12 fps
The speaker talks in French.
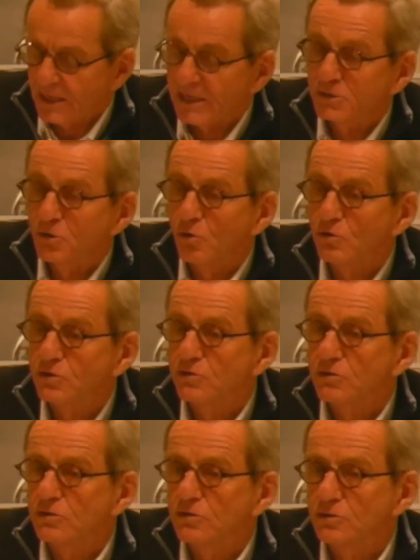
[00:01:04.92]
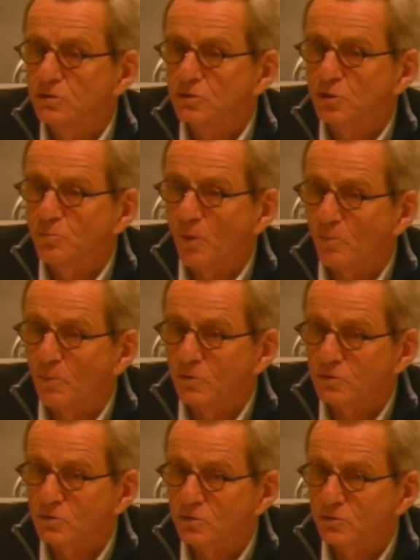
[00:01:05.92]
Et donc, euh, je
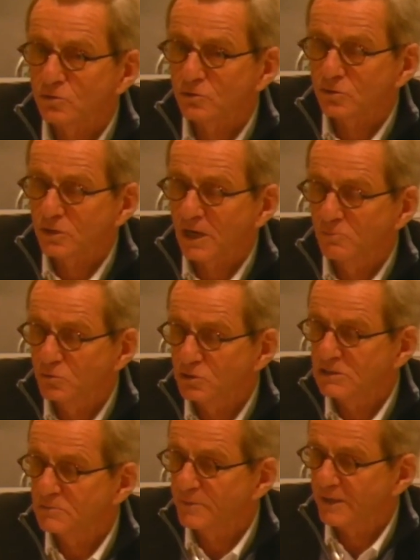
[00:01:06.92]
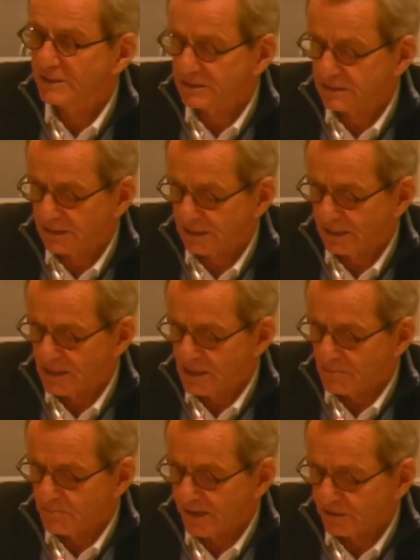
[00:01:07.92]
propose que, la municipalité,
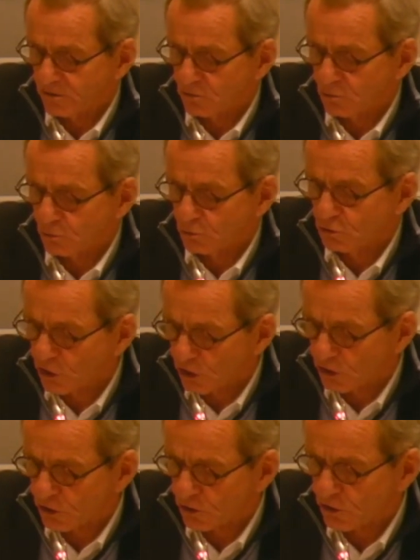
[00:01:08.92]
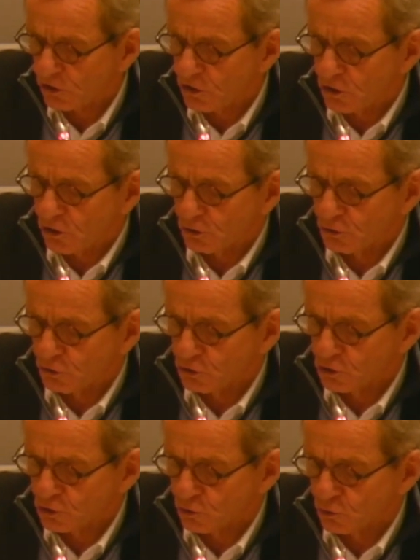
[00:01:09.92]
au cœur de
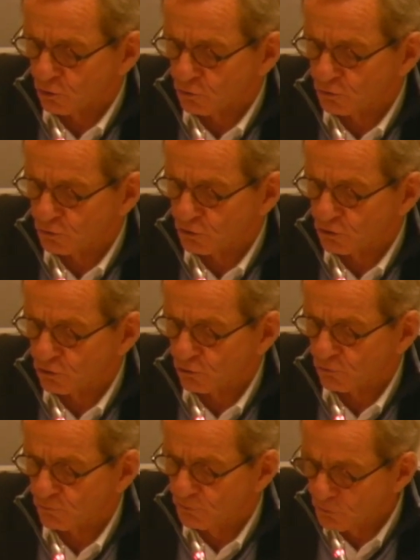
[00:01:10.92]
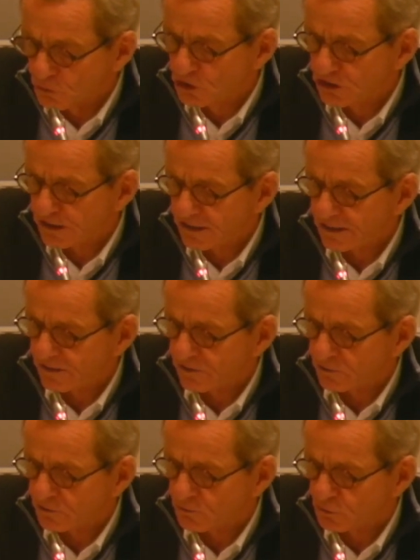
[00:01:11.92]
son, de son budget
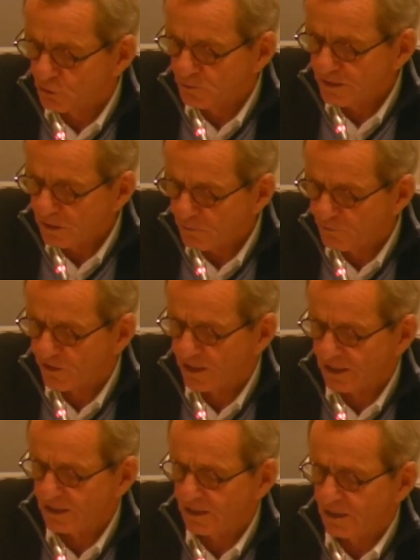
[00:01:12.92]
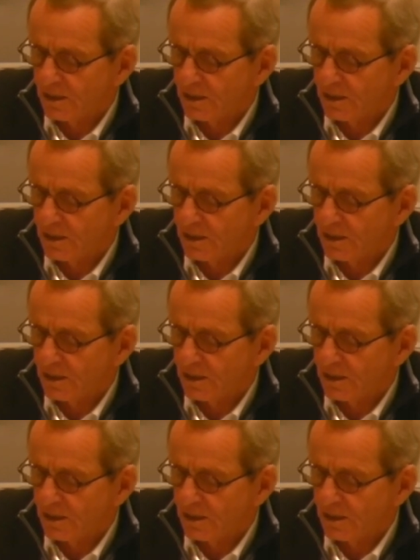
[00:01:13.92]
2020, euh,